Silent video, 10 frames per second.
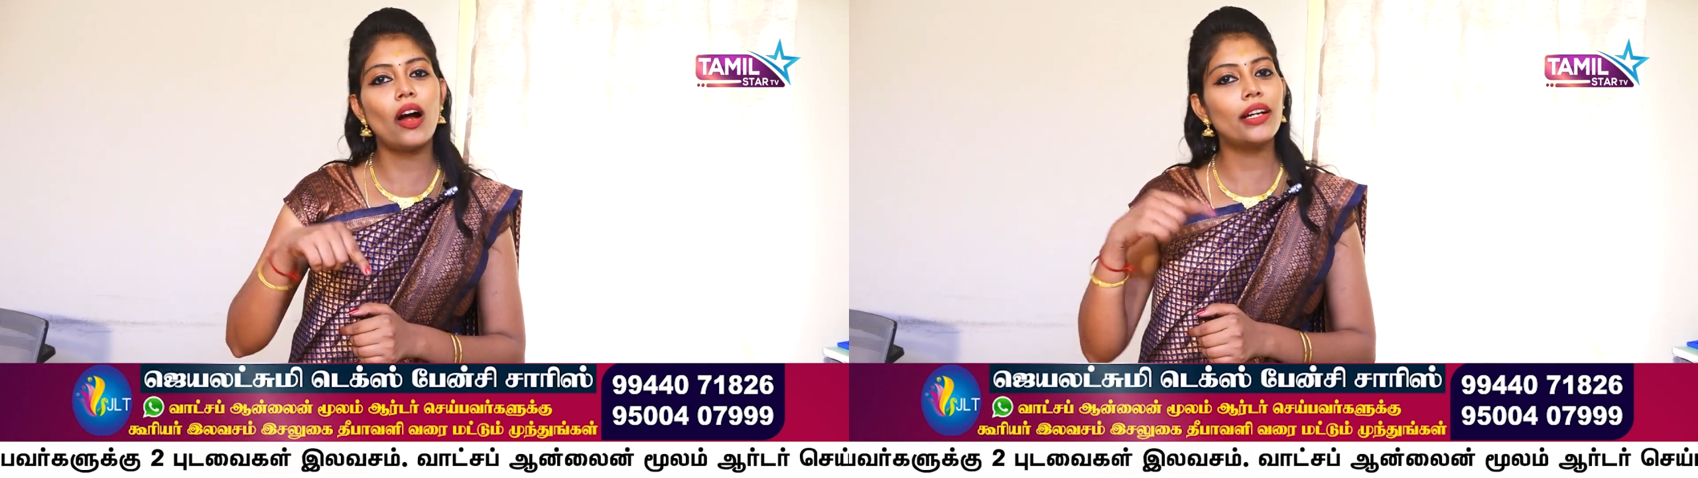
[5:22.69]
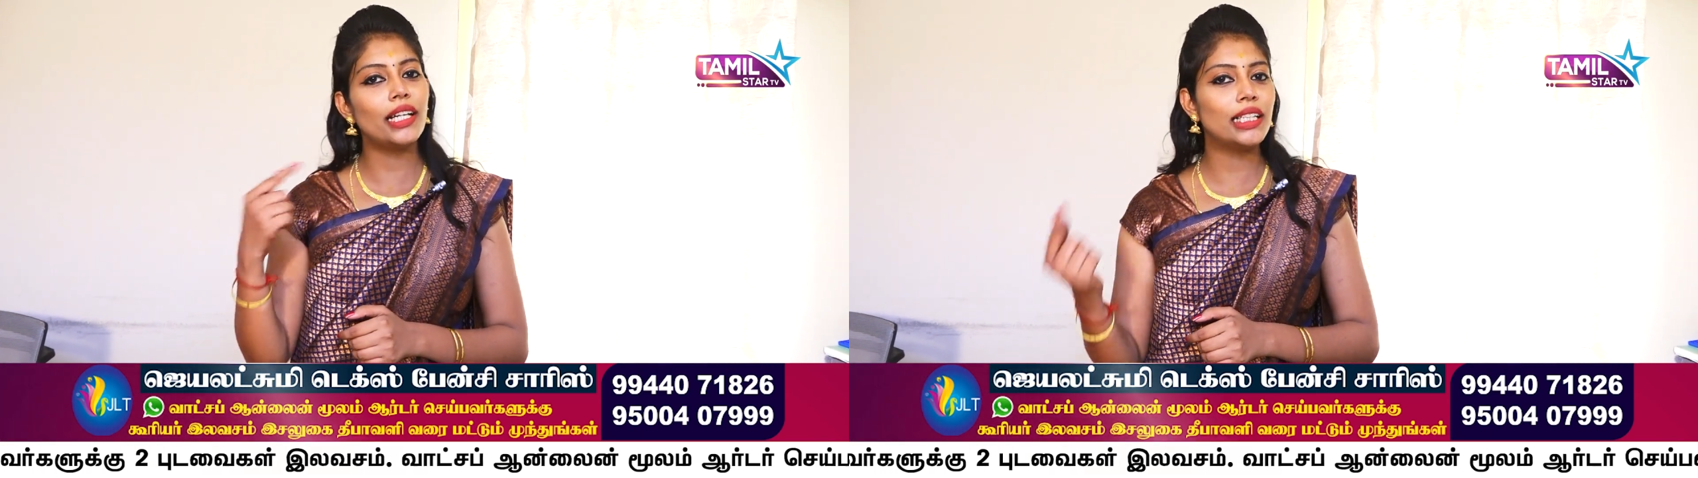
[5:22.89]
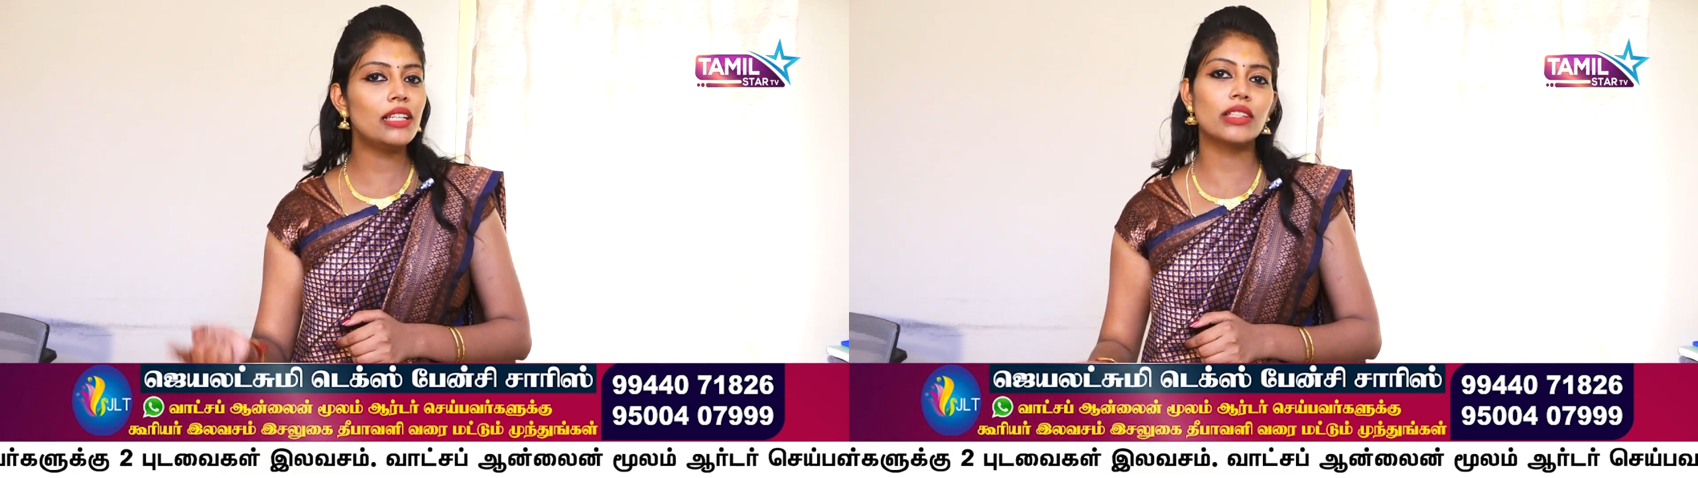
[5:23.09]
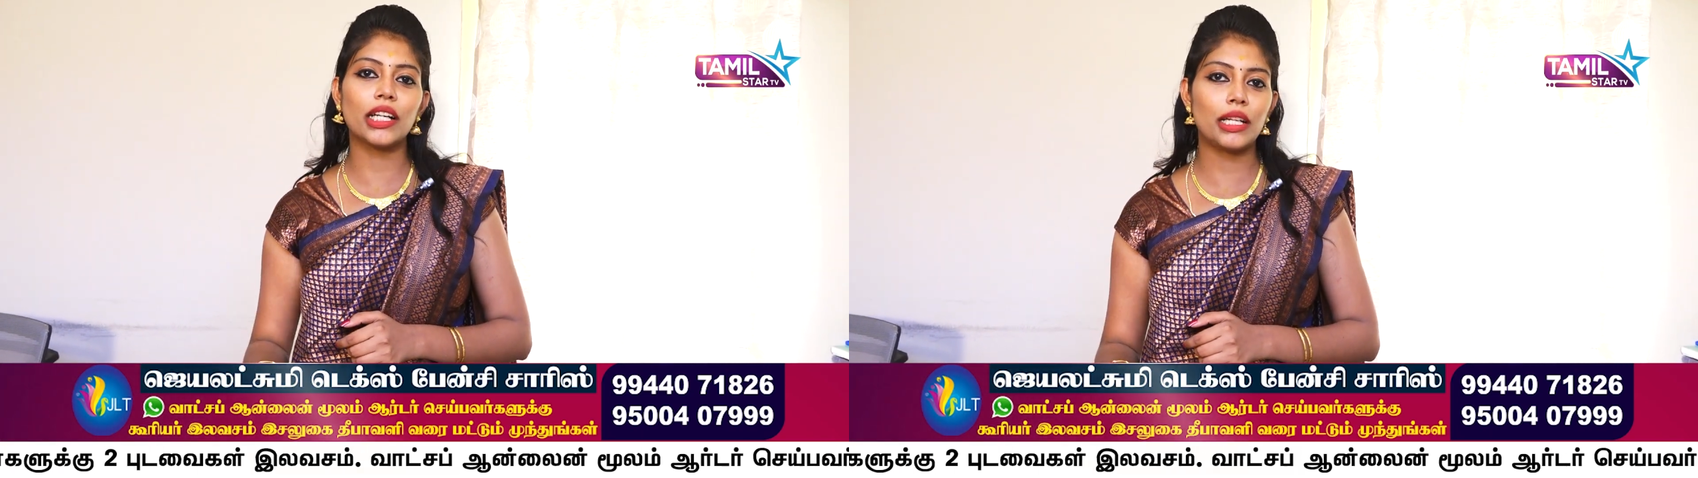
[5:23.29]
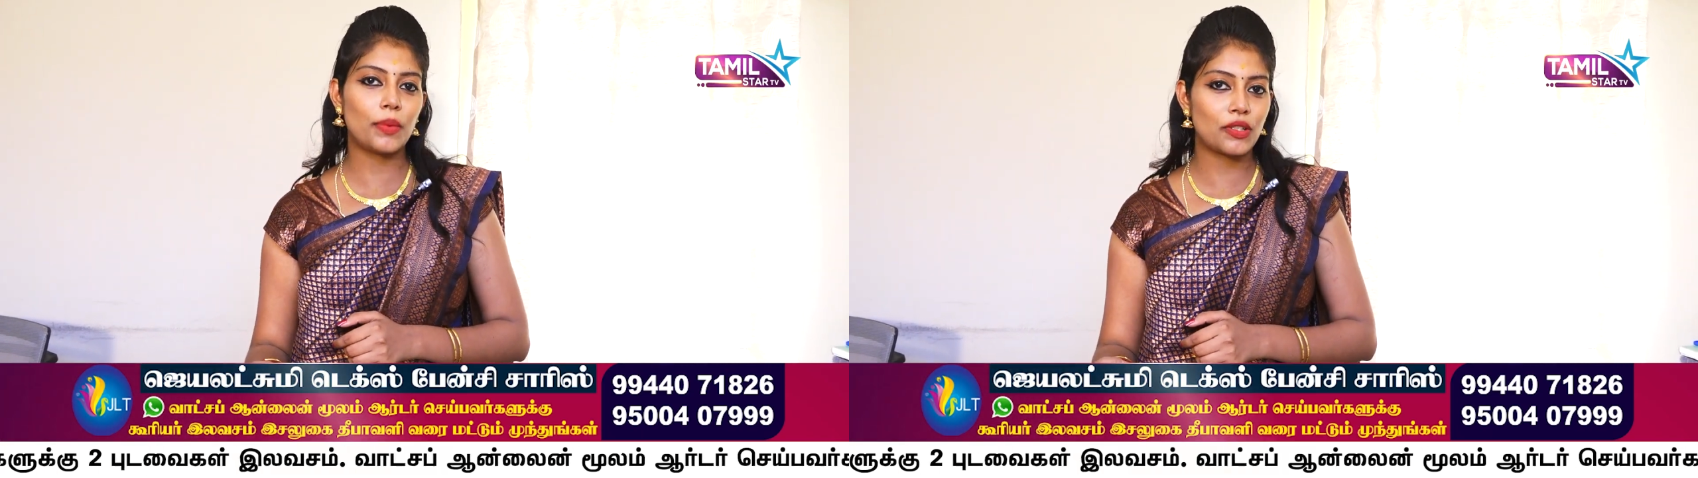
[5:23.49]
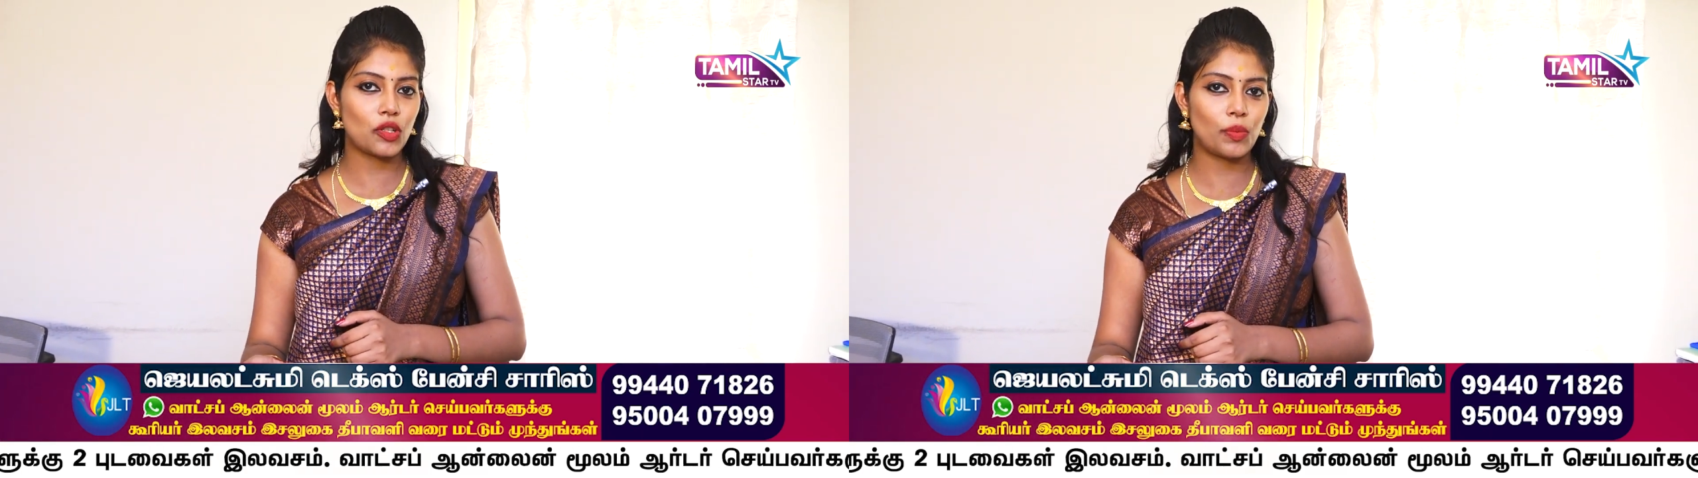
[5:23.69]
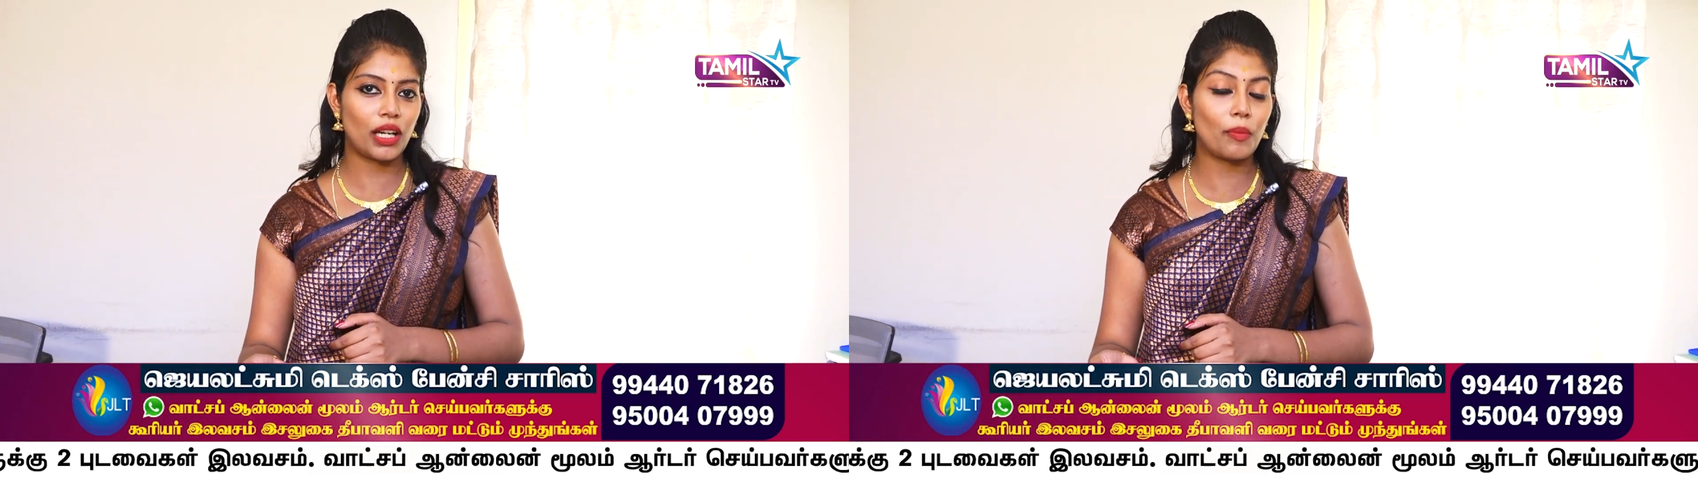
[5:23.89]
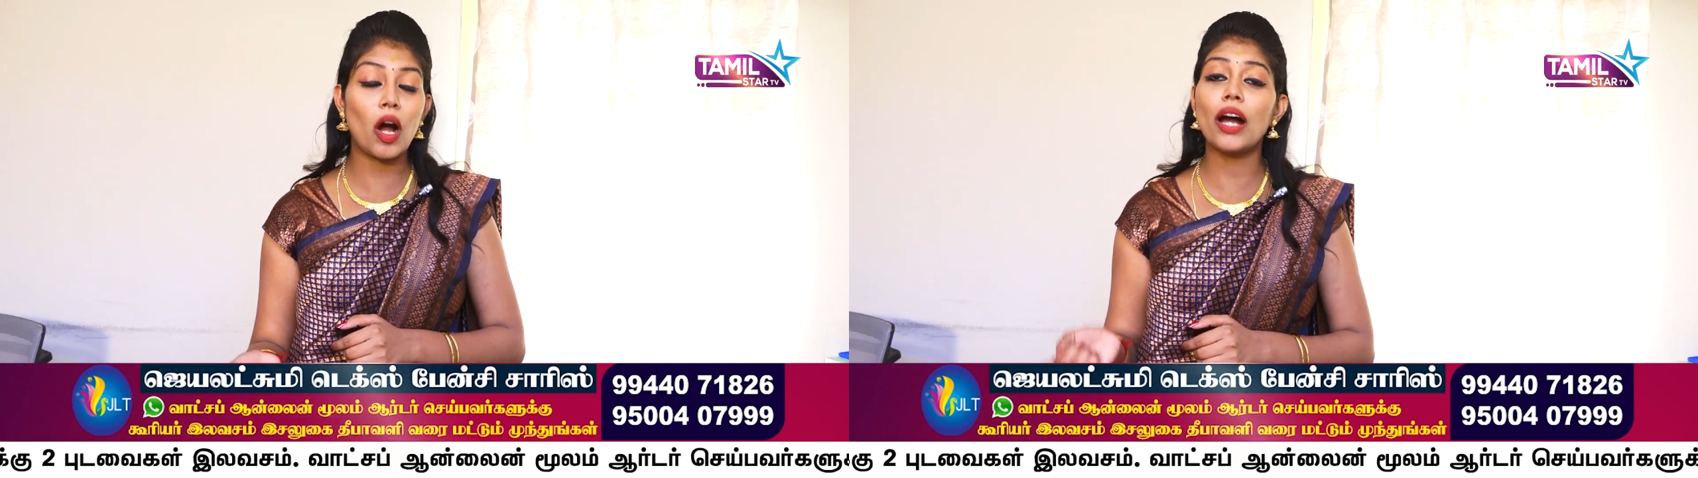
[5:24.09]
ஆன்லைன்லேயே உங்ககிட்ட பர்ச்சேஸ்
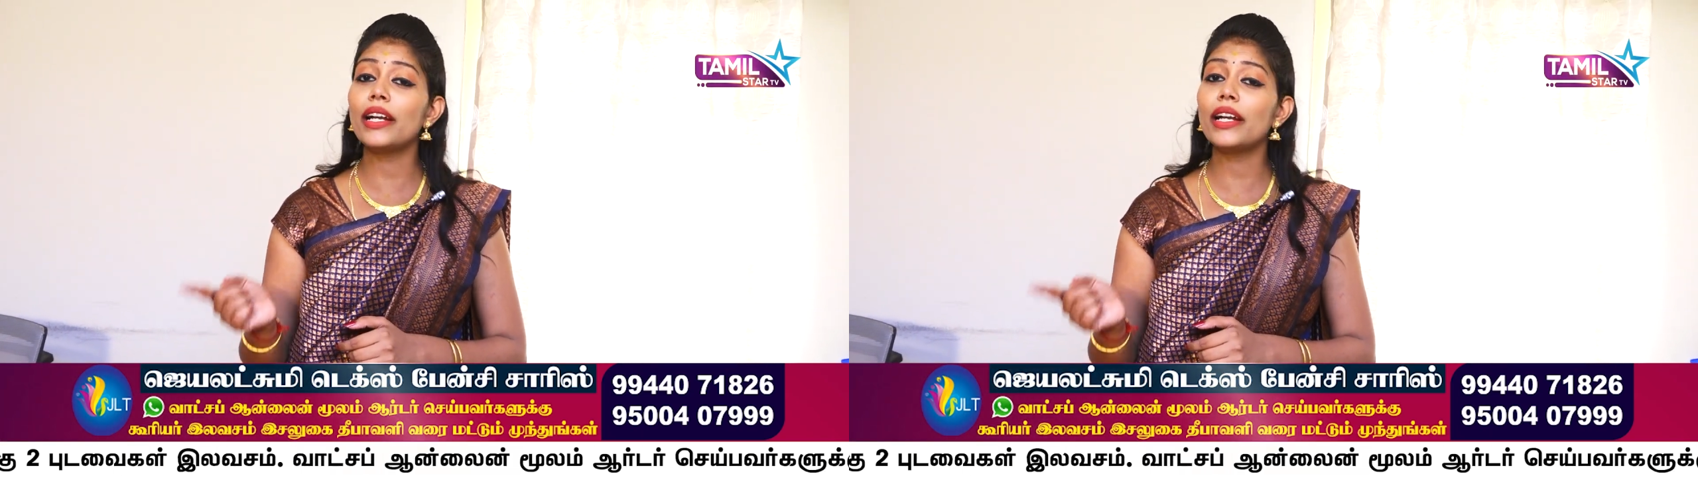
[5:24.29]
பண்ணலாம்